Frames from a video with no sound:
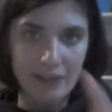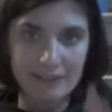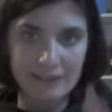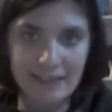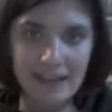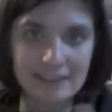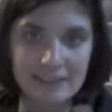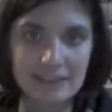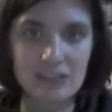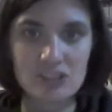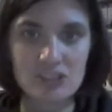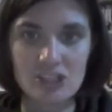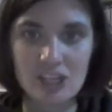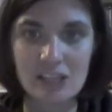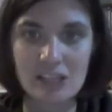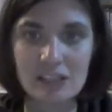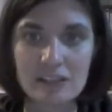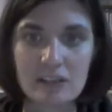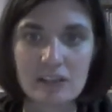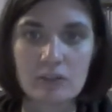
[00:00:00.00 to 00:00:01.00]
la data
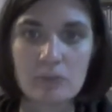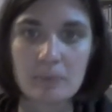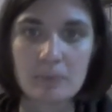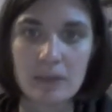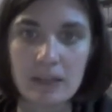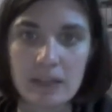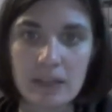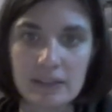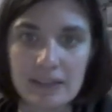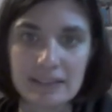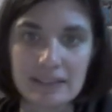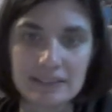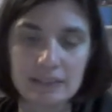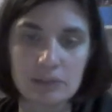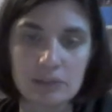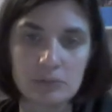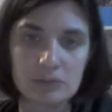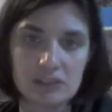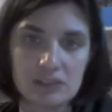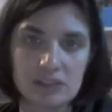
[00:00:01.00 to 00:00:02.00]
scelta come data
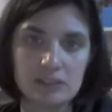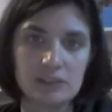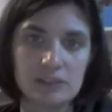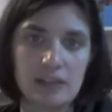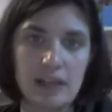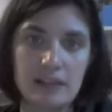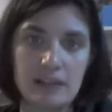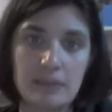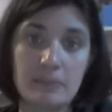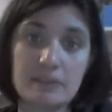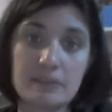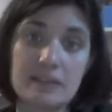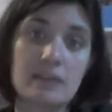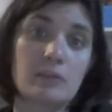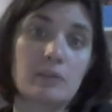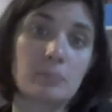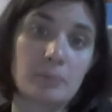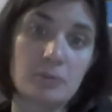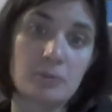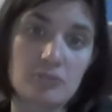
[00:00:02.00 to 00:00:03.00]
dell'unità d'Italia, ma
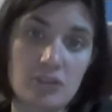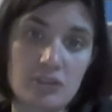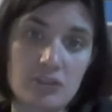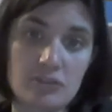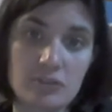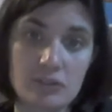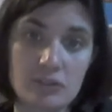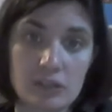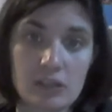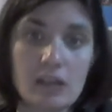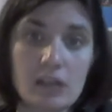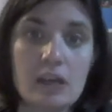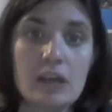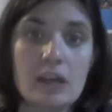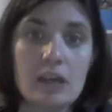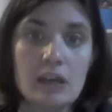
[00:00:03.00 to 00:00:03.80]
sarà un processo che